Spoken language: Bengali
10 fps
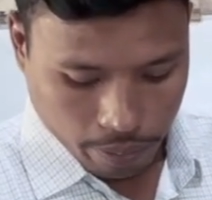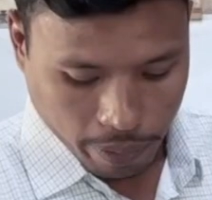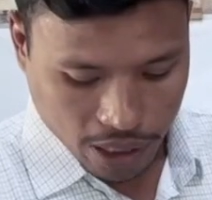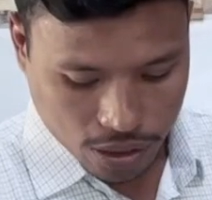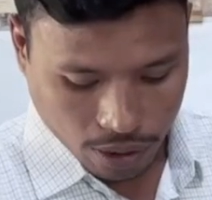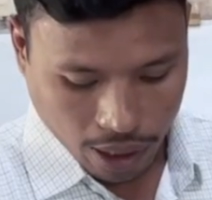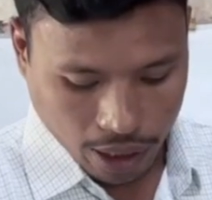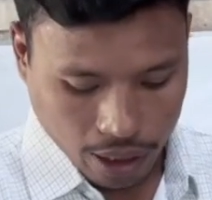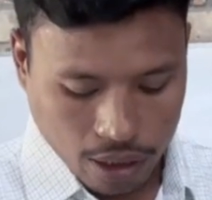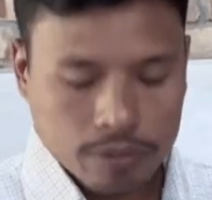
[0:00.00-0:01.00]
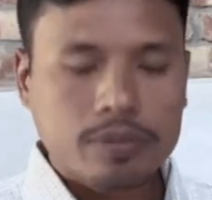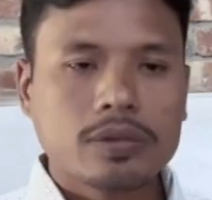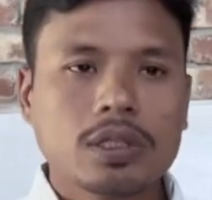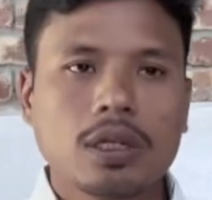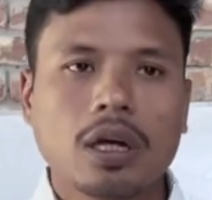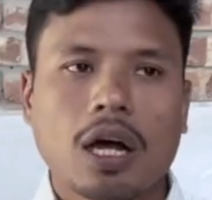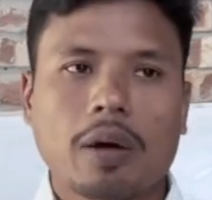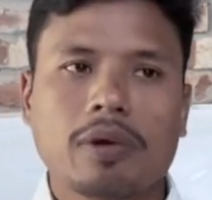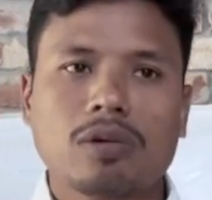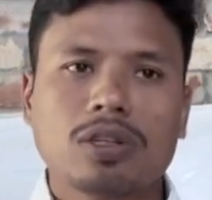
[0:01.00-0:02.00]
ব্যস্ত রাখা
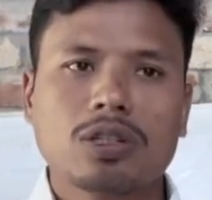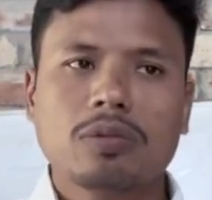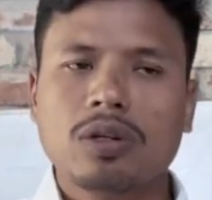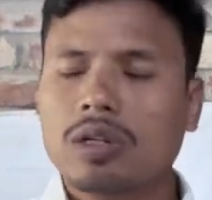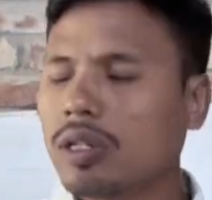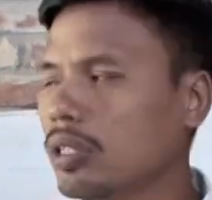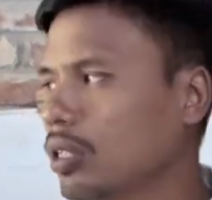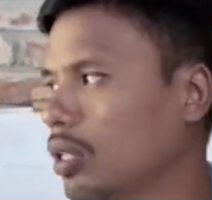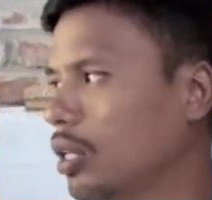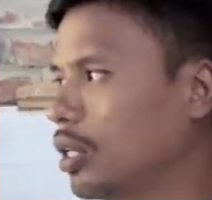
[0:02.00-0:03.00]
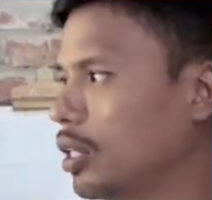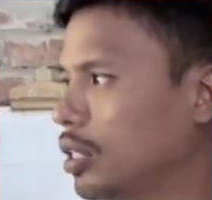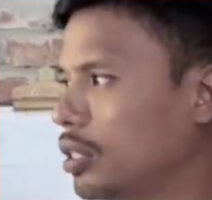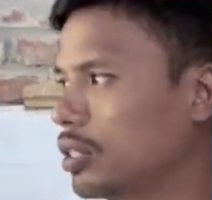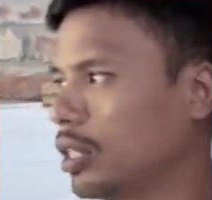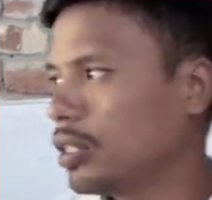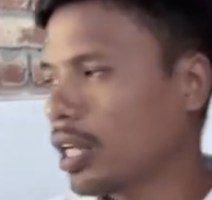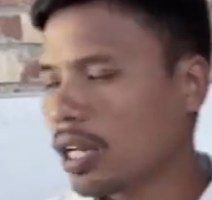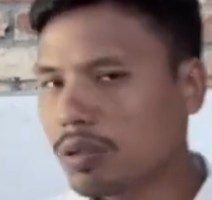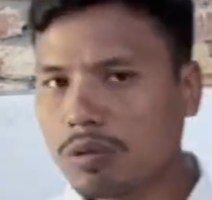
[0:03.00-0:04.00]
আমরা অনেক সময়
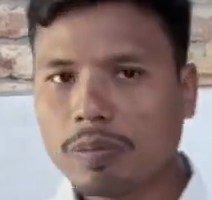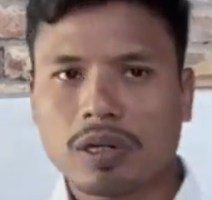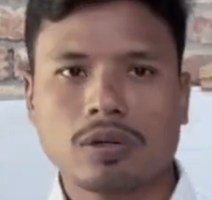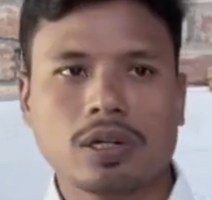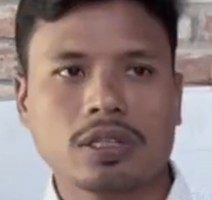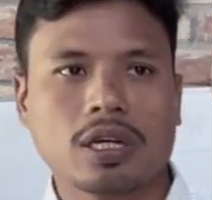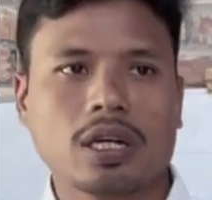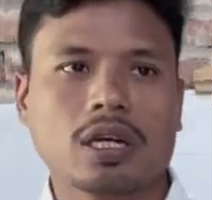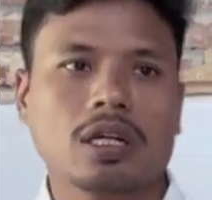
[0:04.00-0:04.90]
যারা ধূমপান করে তারা